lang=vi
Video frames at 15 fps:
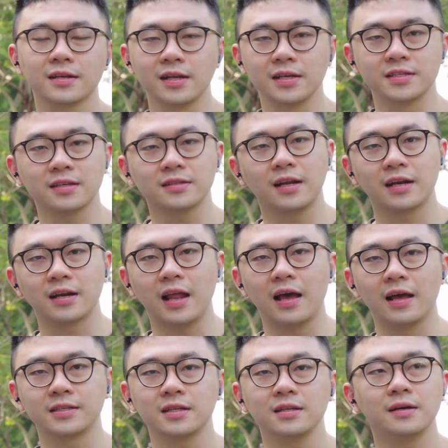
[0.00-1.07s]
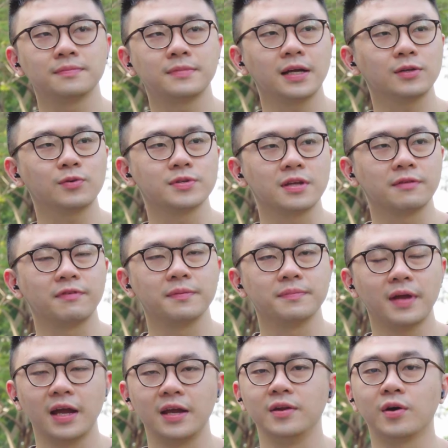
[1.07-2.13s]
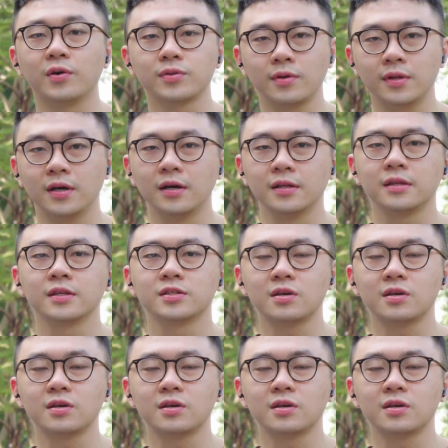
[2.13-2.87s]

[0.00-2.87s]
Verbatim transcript: để xem rằng là chất lượng âm thanh của sản phẩm này nó có tốt hơn